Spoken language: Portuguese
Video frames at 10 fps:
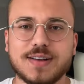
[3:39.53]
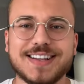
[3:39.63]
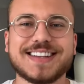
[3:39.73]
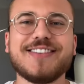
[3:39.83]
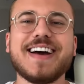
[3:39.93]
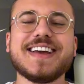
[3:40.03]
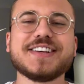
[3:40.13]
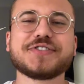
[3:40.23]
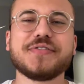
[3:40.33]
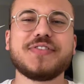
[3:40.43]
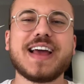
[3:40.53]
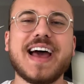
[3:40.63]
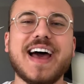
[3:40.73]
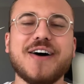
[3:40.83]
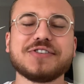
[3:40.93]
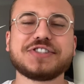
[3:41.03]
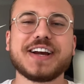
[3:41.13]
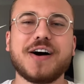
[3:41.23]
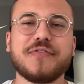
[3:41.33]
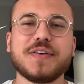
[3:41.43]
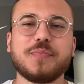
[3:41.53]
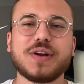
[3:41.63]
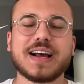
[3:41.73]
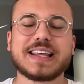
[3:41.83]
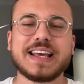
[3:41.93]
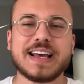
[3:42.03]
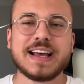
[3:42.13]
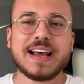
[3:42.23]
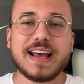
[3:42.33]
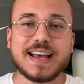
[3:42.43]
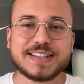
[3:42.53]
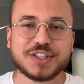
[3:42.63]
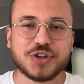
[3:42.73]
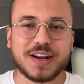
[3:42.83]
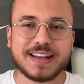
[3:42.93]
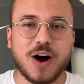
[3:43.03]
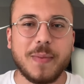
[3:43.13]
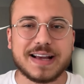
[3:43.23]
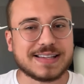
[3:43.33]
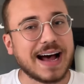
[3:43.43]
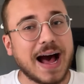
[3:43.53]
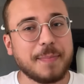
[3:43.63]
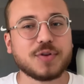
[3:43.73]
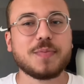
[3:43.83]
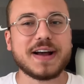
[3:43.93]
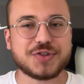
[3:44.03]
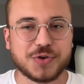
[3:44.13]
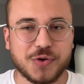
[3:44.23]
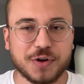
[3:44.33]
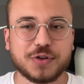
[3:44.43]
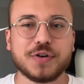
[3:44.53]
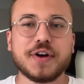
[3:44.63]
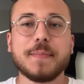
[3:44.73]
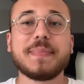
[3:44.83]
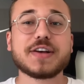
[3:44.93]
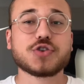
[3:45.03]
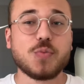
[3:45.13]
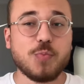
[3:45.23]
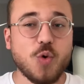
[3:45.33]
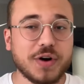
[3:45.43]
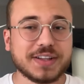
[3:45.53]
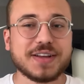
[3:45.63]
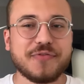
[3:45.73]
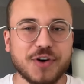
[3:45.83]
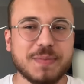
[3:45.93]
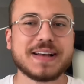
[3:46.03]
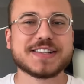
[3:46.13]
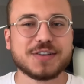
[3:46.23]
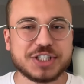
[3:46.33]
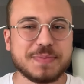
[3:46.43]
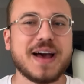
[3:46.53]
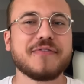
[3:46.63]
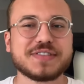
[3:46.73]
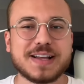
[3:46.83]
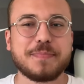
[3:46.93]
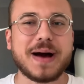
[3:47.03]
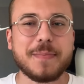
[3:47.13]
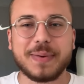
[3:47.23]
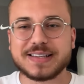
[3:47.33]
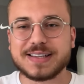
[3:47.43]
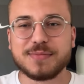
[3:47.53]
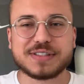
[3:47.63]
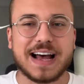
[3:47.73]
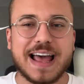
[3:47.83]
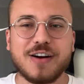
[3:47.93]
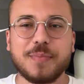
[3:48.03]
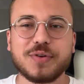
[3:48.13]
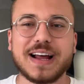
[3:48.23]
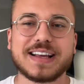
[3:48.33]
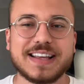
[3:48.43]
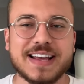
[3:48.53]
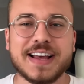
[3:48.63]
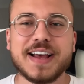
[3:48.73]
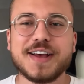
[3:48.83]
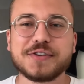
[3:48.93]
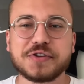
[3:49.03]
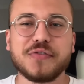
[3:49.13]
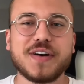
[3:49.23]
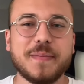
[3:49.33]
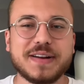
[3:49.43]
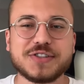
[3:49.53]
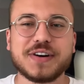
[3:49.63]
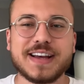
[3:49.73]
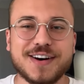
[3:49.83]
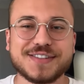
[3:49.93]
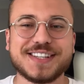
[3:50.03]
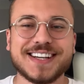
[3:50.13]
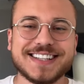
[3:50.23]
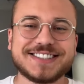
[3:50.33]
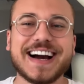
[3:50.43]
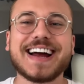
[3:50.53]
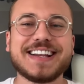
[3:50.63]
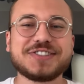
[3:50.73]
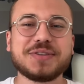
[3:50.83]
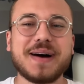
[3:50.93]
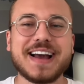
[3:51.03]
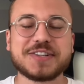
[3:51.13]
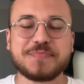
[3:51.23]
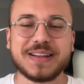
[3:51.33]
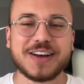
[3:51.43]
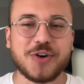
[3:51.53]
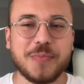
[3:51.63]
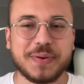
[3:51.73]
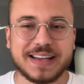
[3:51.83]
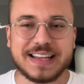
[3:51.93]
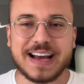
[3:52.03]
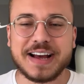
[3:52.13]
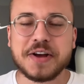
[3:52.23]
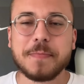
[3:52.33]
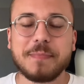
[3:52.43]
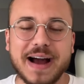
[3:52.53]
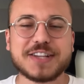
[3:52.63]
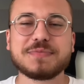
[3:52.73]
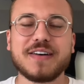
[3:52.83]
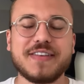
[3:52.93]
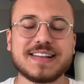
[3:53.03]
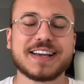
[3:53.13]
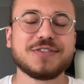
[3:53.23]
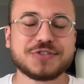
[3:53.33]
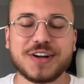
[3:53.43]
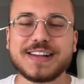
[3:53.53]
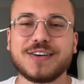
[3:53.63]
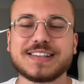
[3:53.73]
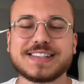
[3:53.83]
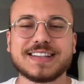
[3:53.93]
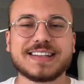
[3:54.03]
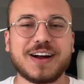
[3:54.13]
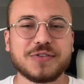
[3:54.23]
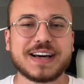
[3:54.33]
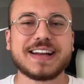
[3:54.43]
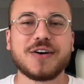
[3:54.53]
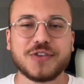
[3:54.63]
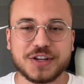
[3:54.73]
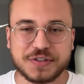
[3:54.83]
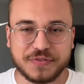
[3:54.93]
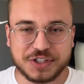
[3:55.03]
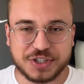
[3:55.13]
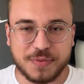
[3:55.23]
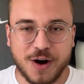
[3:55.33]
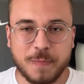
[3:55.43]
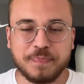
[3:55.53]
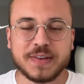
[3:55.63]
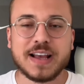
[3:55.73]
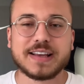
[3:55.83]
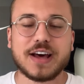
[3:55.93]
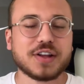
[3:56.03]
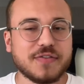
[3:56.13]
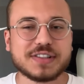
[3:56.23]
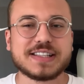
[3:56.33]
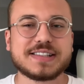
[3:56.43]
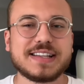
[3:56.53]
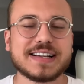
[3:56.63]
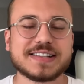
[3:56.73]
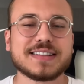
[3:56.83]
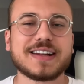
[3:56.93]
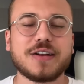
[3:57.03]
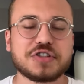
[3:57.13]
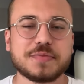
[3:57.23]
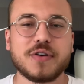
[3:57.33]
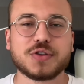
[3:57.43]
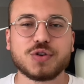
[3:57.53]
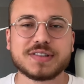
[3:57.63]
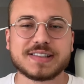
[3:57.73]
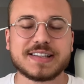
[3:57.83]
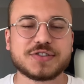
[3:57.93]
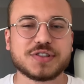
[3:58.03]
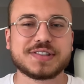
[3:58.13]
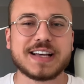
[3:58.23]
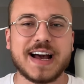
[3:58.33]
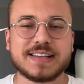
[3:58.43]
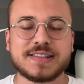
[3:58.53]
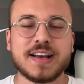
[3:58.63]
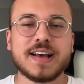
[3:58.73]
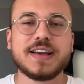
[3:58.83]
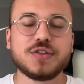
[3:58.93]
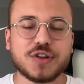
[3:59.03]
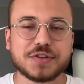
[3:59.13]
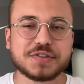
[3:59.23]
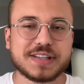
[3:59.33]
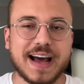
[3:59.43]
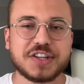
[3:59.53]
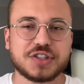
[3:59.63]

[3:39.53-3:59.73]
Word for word: Então é isso, fiel. Chega ao fim por aqui esse jornal mais rápido, mais curto, mas com muita informação de Memphis Depay. Passamos a régua por aqui. Eu sou o Fabrício Reusen. Te agradeço demais pela companhia mais uma vez aqui no Jornal da Central, no canal Nosso Futebol. Quero que você siga a Central do Timão em todas as redes sociais e no nosso site